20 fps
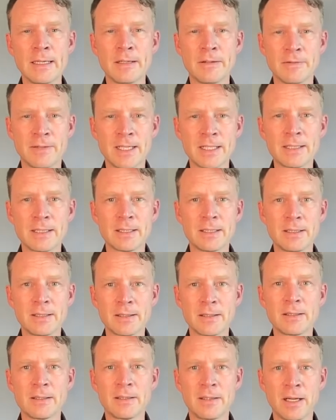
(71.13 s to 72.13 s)
was
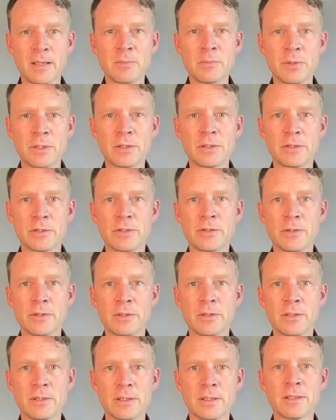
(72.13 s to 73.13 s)
ist dann bitte
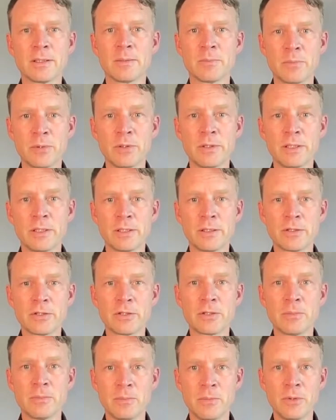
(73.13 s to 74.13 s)
schön
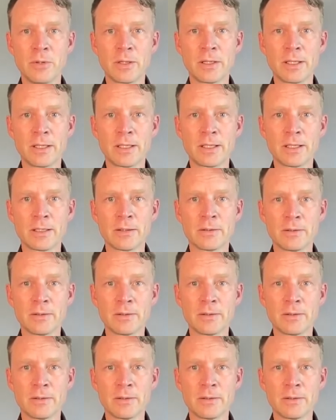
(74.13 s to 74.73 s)
politisch möglich?